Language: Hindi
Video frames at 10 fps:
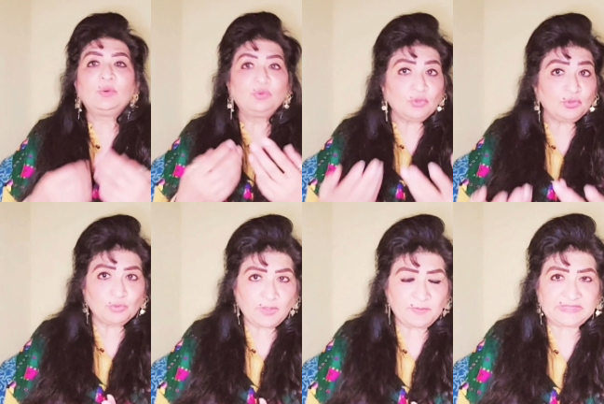उनको
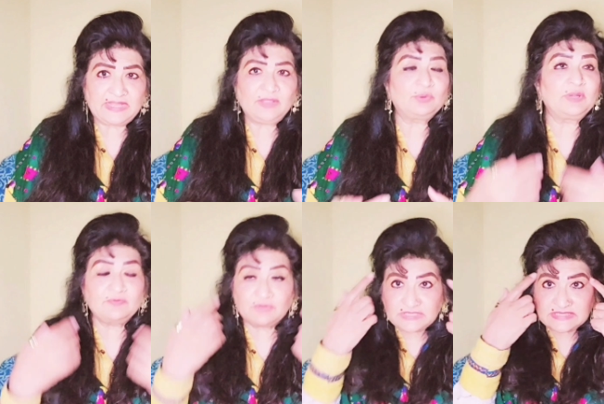क्योंकि पता नहीं उन्होंने
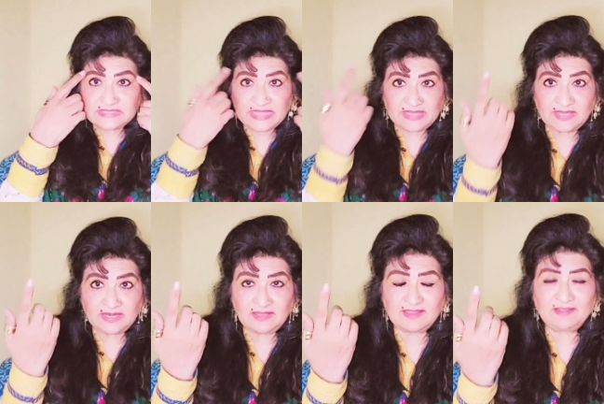वो चीज़ देखी
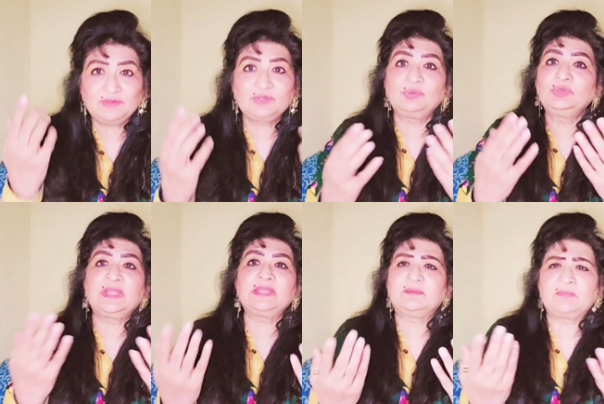नहीं है तो
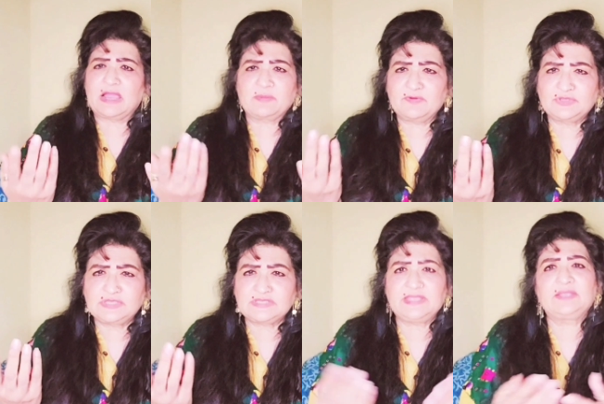उनके दिमाग में वो चीज़